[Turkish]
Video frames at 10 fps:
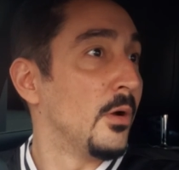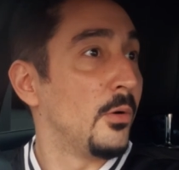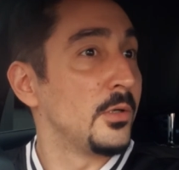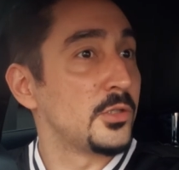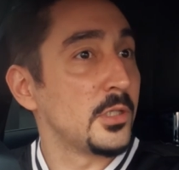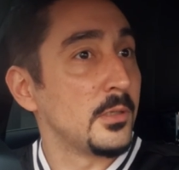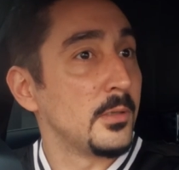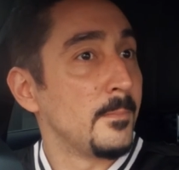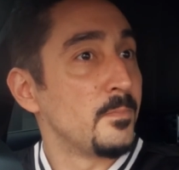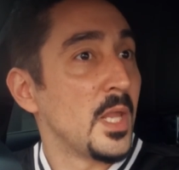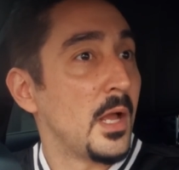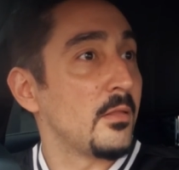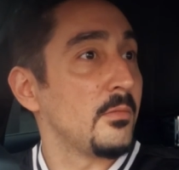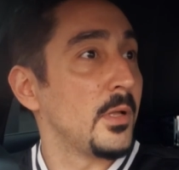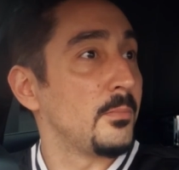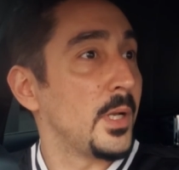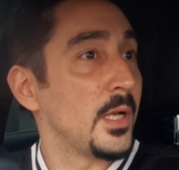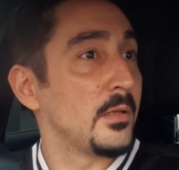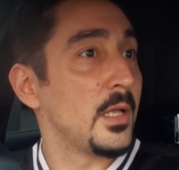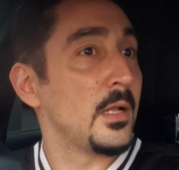Onun için her zaman
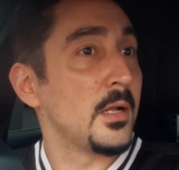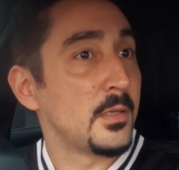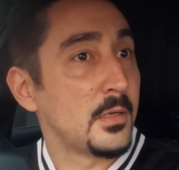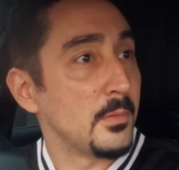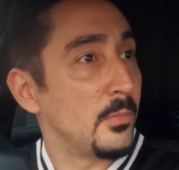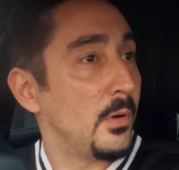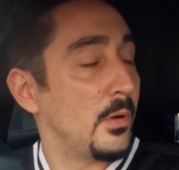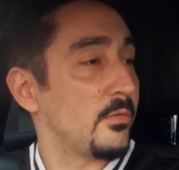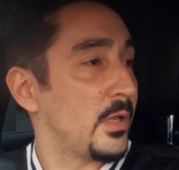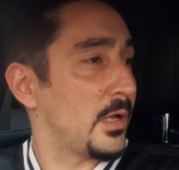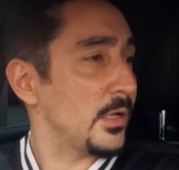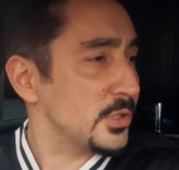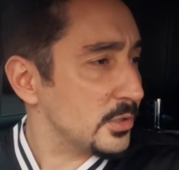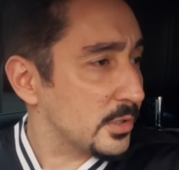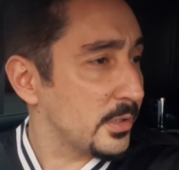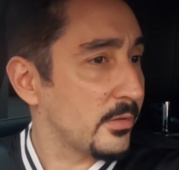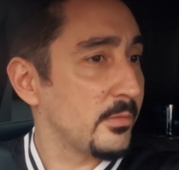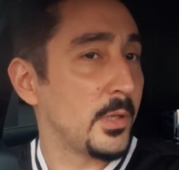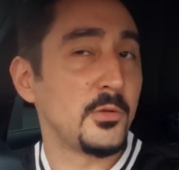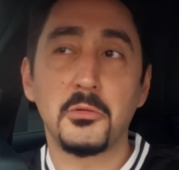bana derlerdi ki sen kaç
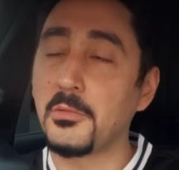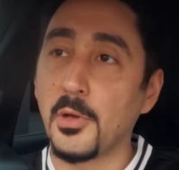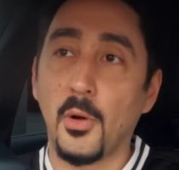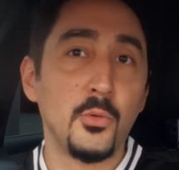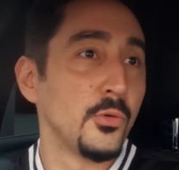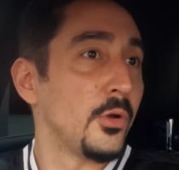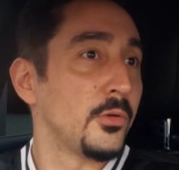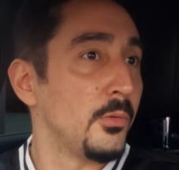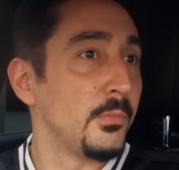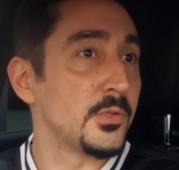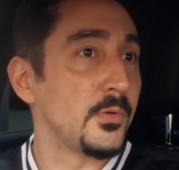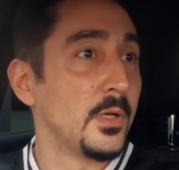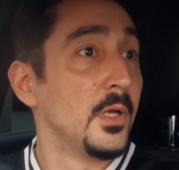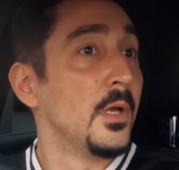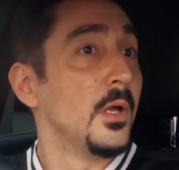yaşındasın? Ben diyordum ya 14, 15 falan.